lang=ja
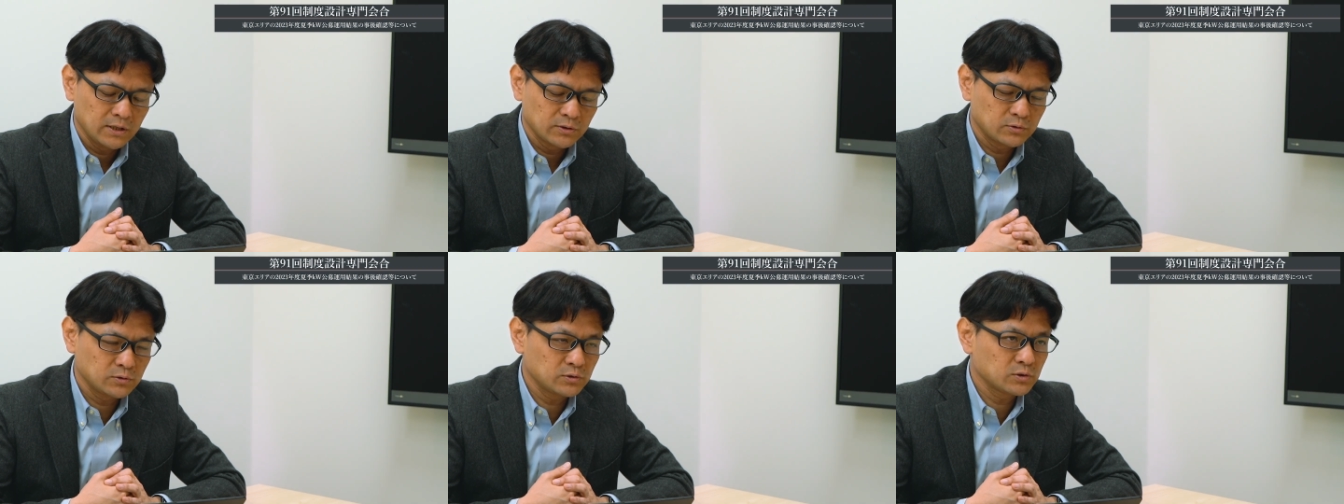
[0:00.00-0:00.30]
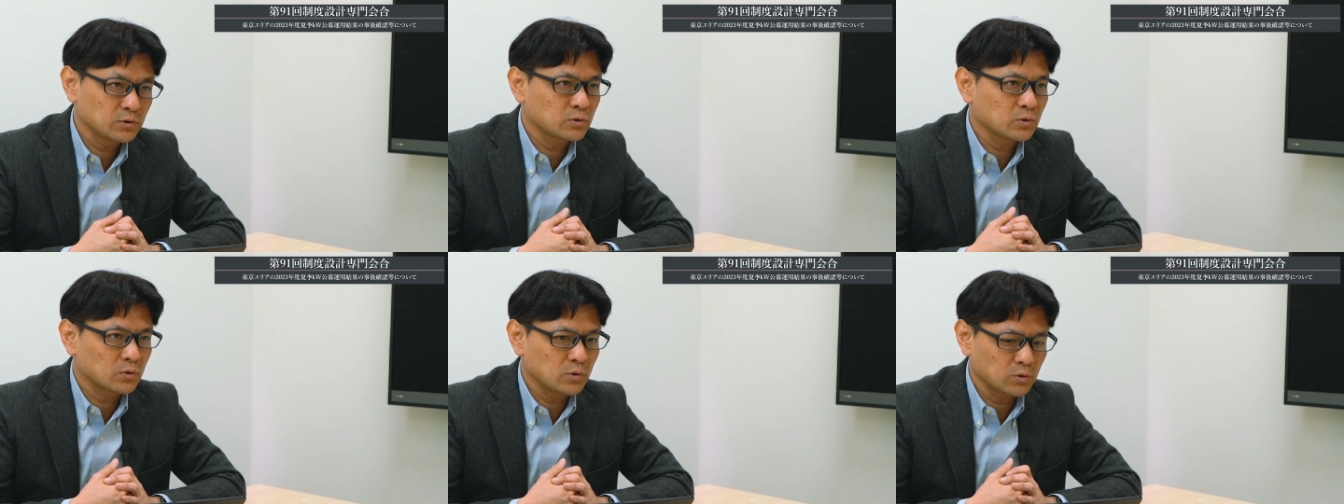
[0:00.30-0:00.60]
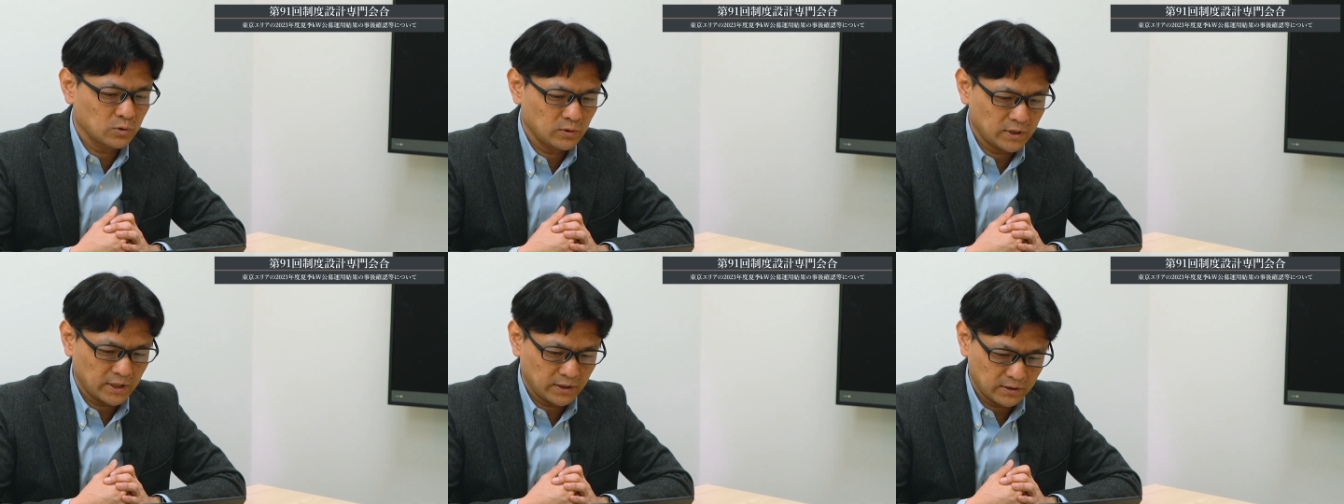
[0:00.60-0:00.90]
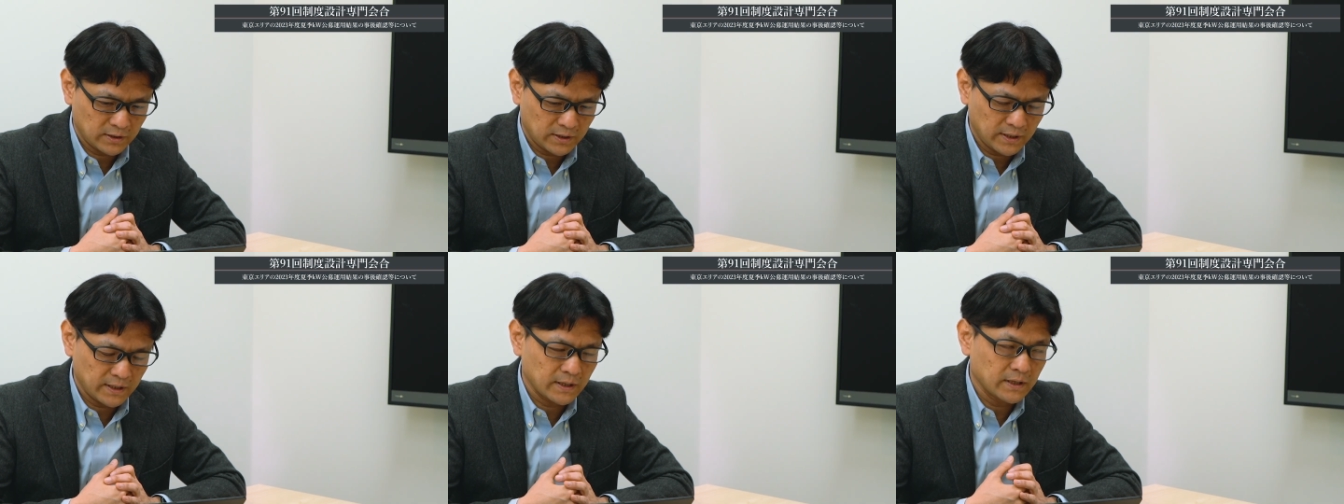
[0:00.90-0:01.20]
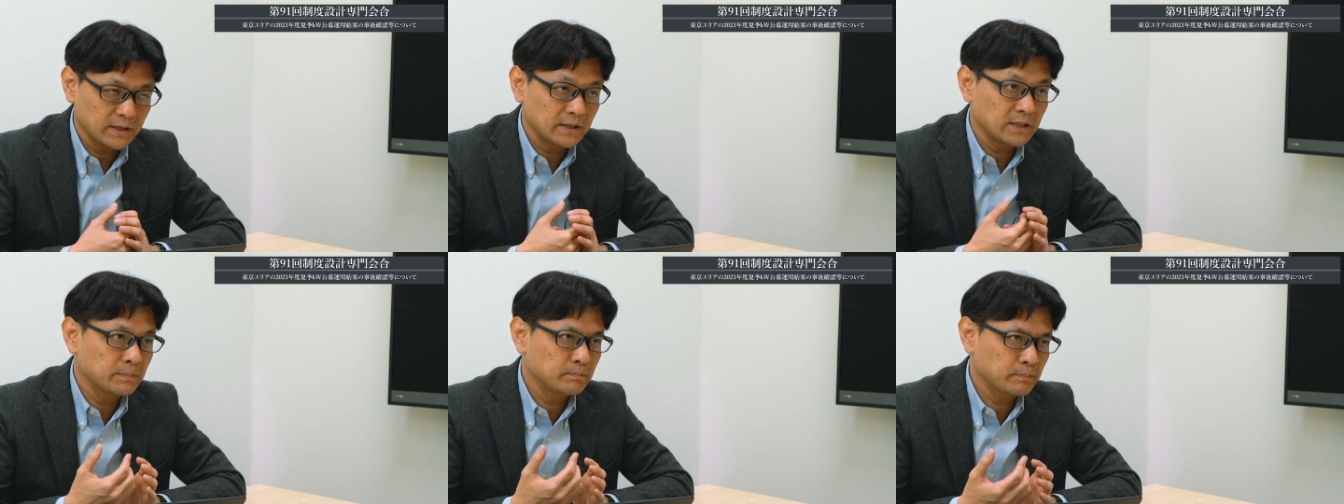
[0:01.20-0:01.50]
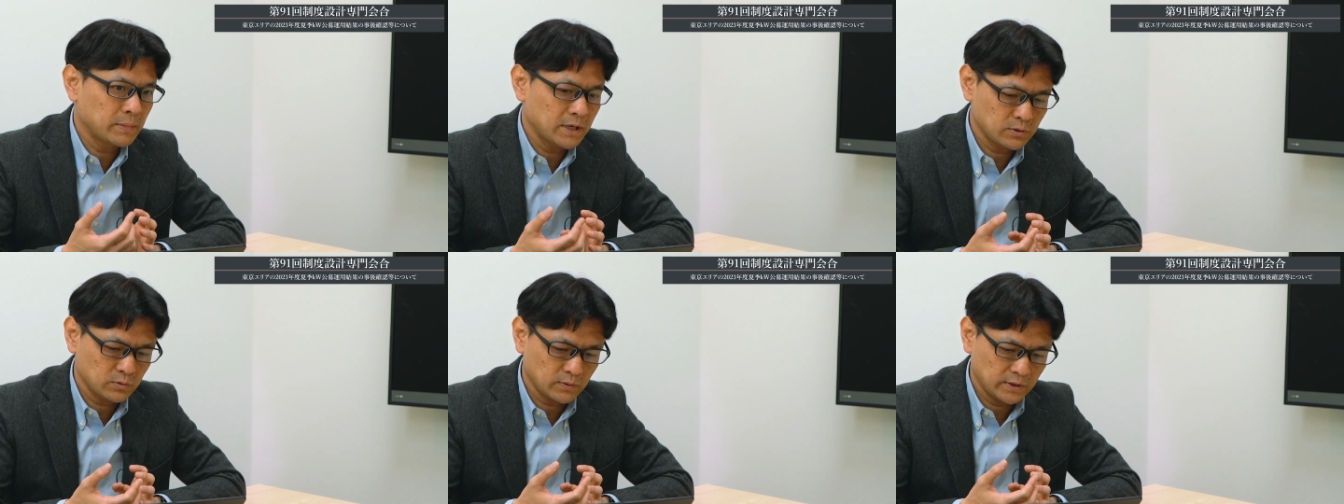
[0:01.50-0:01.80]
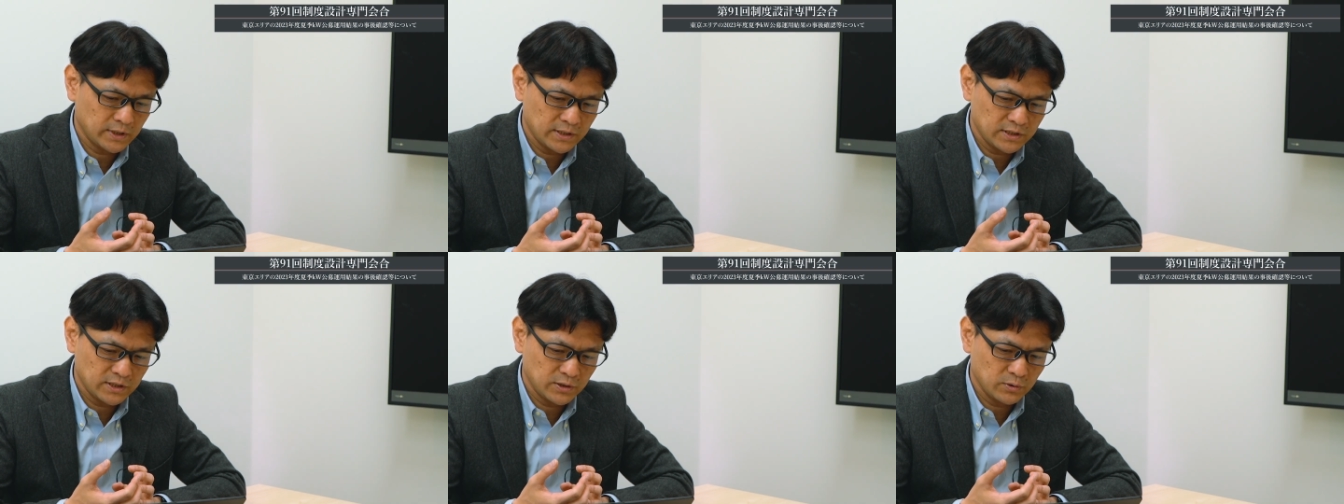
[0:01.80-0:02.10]
通常と異なって、一般送
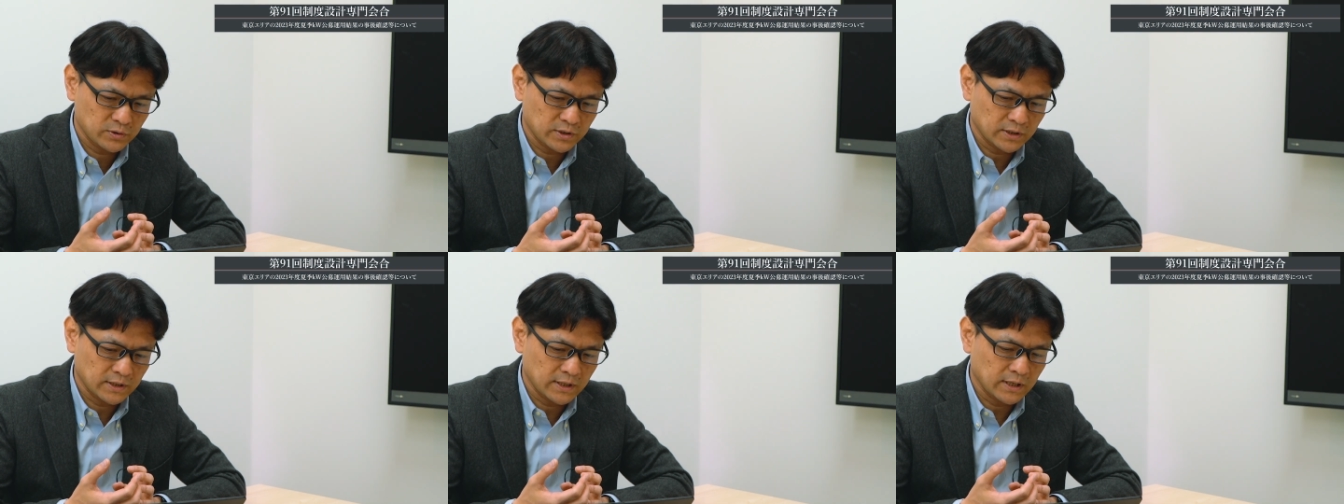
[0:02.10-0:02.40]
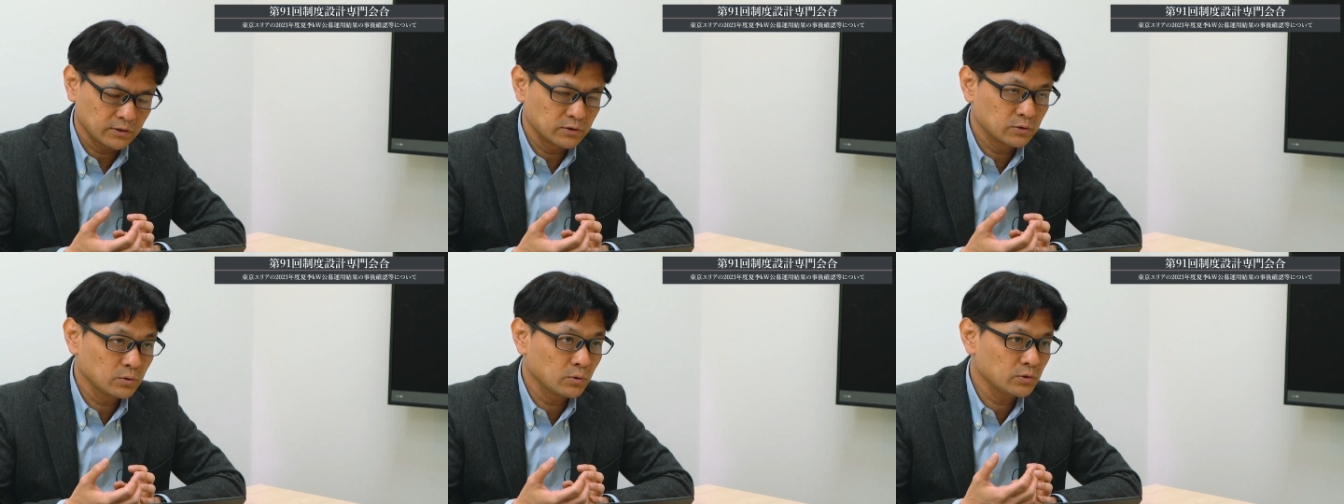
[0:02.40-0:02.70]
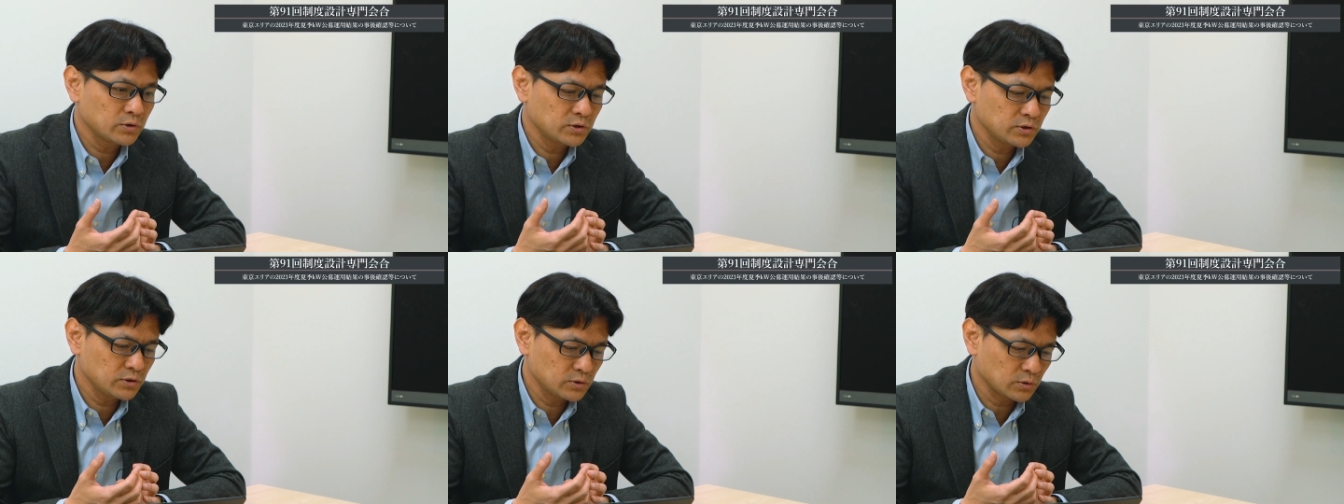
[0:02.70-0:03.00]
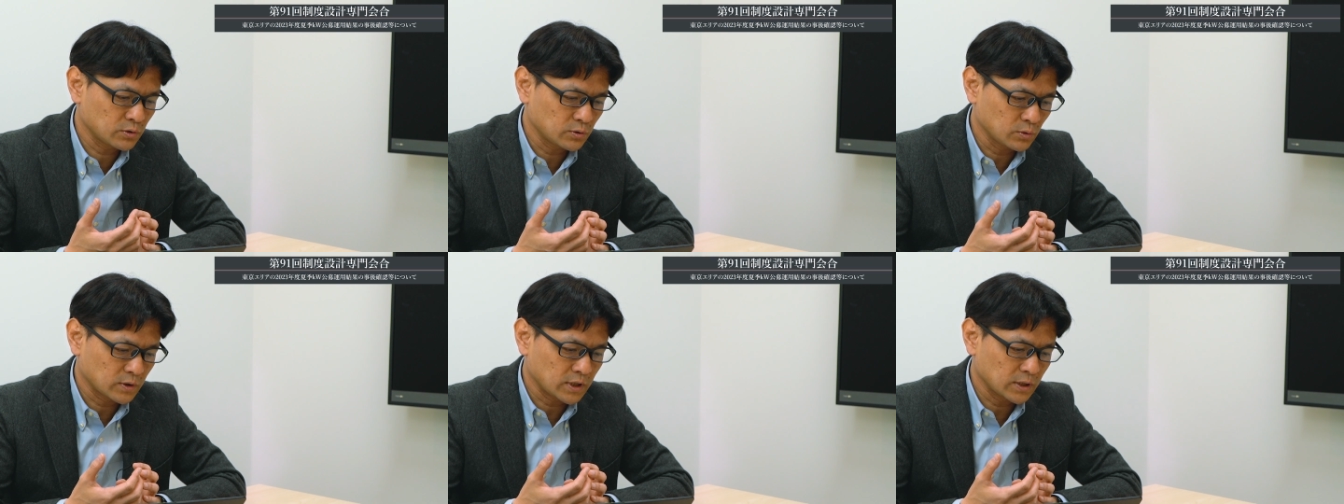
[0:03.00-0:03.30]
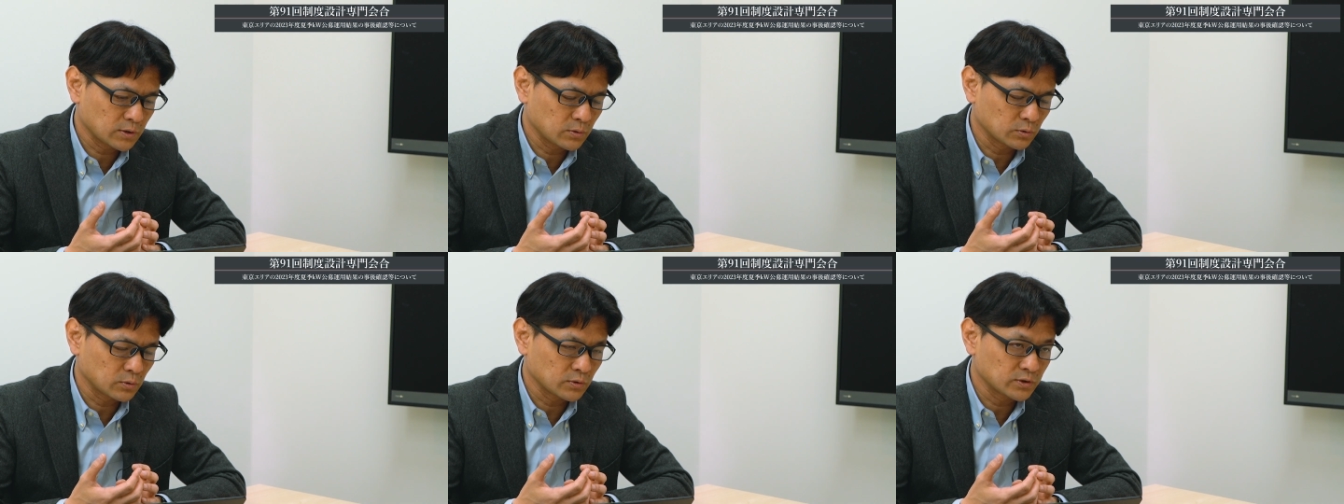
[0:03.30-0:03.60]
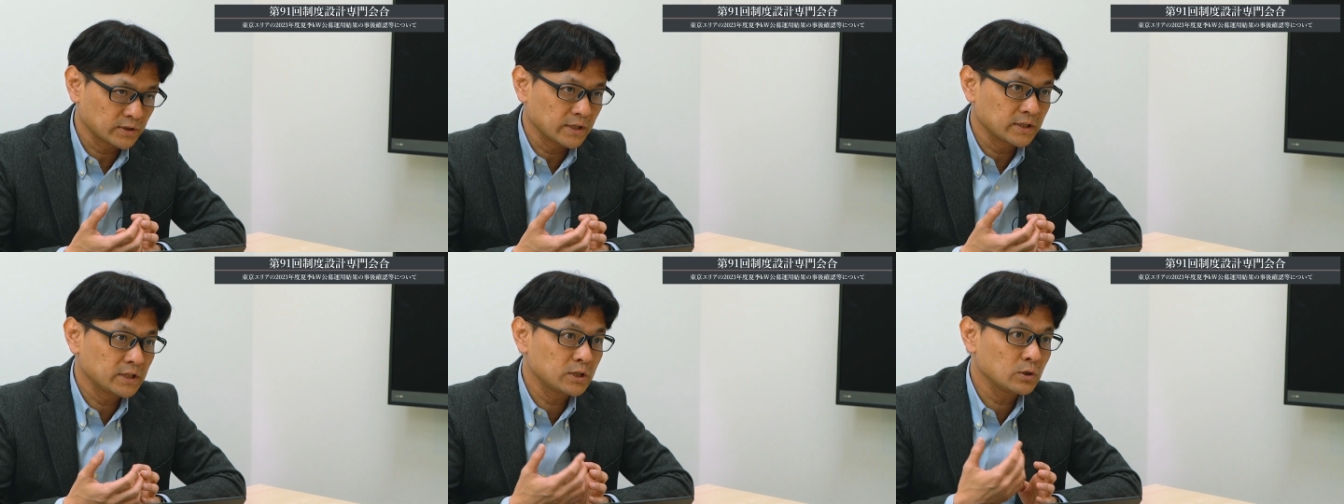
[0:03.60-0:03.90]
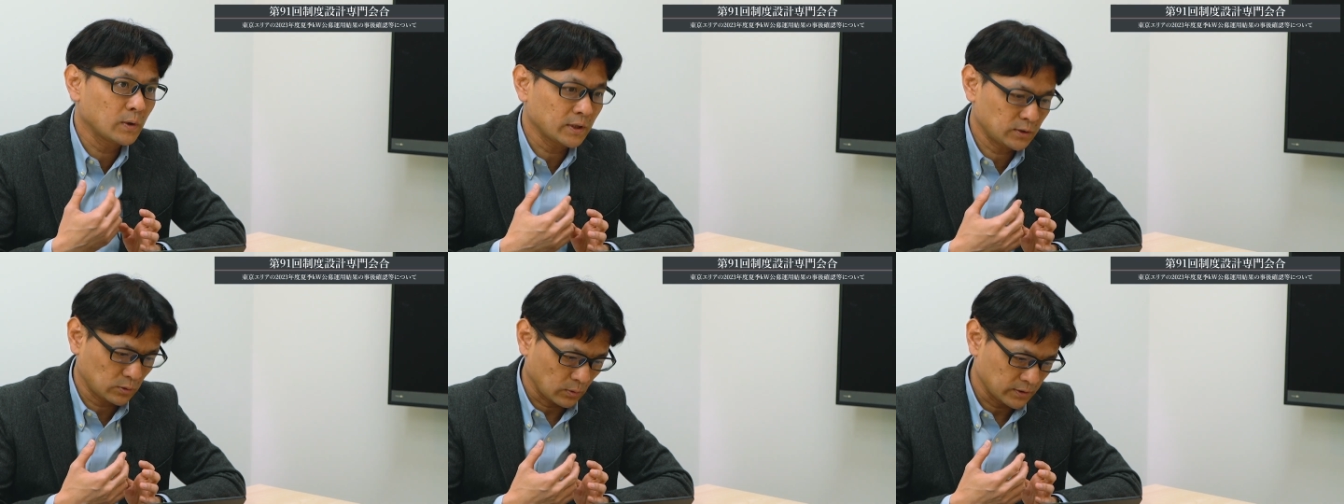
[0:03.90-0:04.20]
配電事業者が供給力の確保として
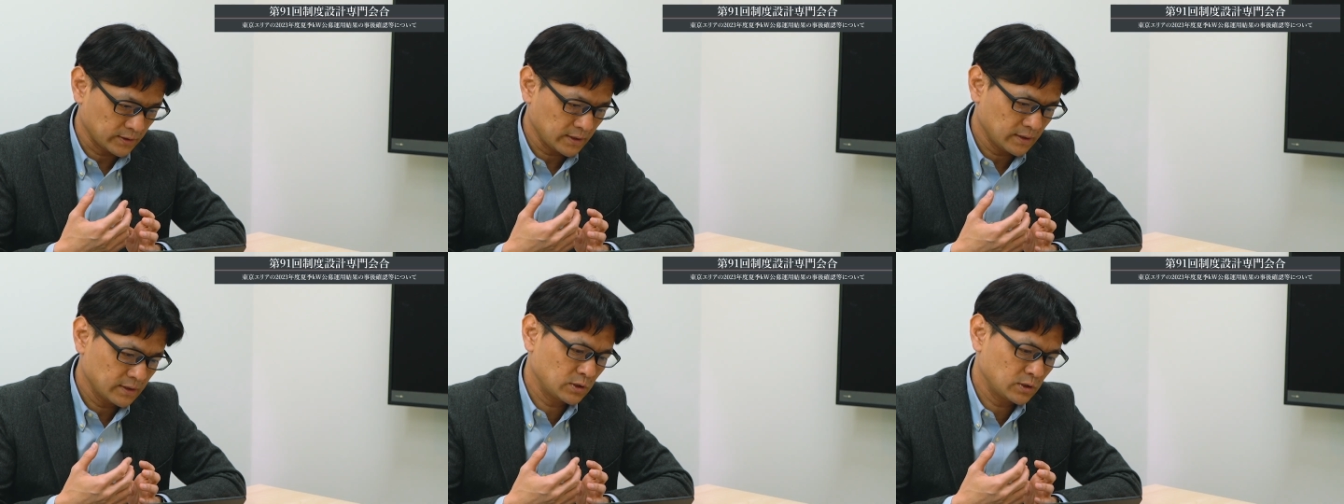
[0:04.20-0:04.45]
キロワットですね、